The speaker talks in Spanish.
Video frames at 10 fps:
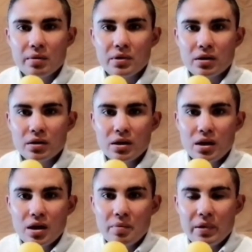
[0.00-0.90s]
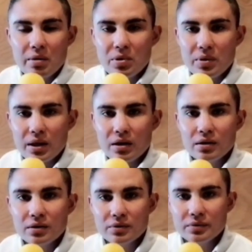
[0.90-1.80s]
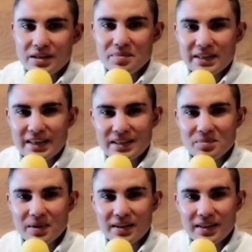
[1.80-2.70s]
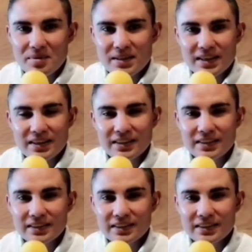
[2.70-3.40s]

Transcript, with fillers: para mí, para mi vida. Muchísimas gracias por la entrevista.